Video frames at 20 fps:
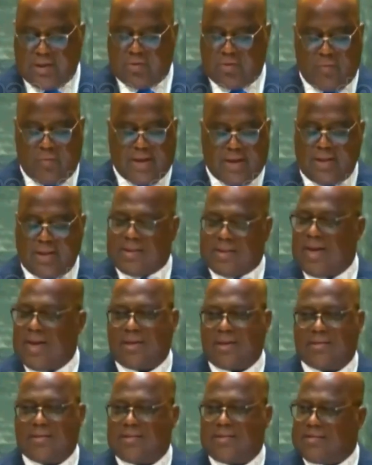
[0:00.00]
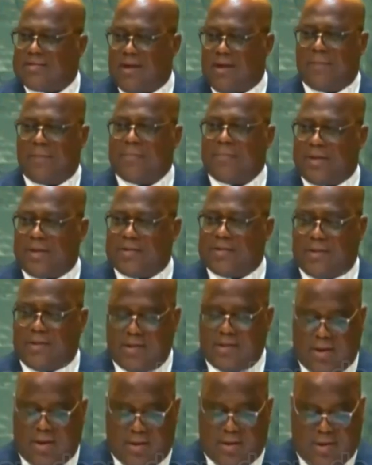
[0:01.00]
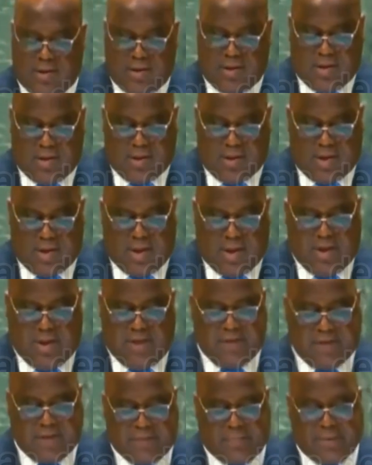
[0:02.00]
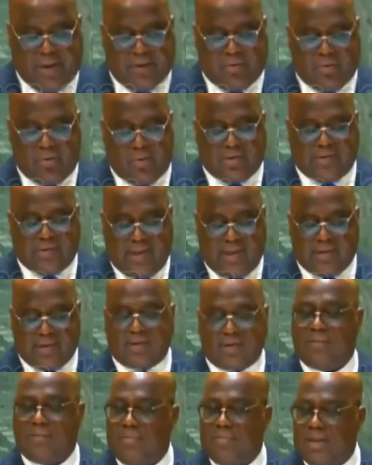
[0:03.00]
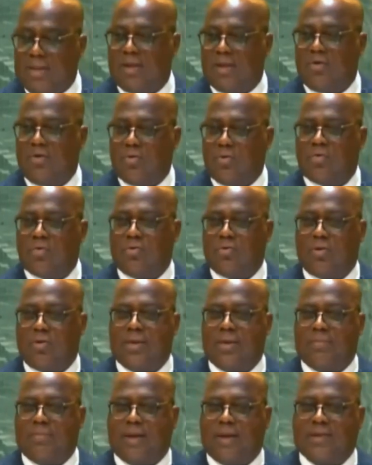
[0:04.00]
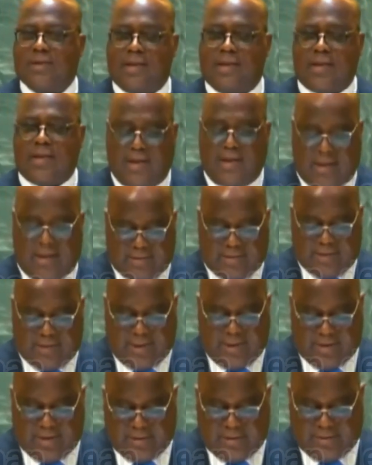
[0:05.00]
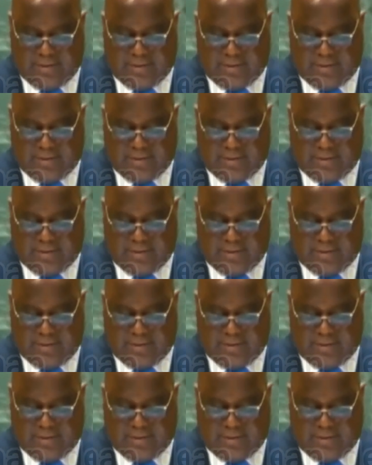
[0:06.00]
humanitaire sans précédent avec près de 7 millions de déplacés internes.